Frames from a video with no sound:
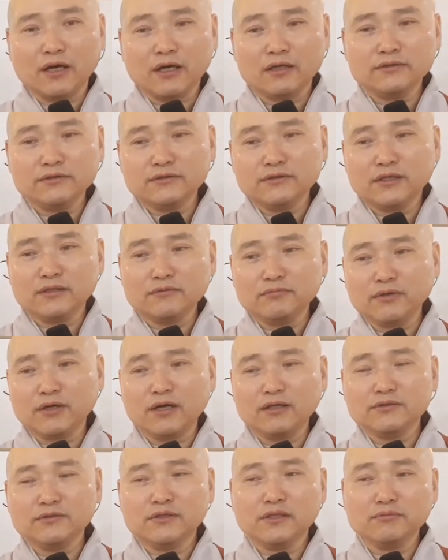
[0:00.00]
한
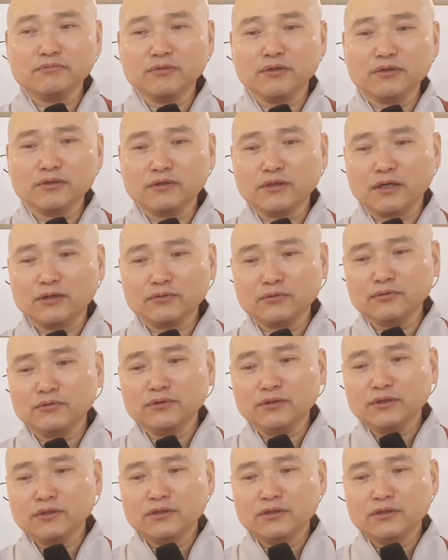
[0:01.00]
생명 한 생명이라도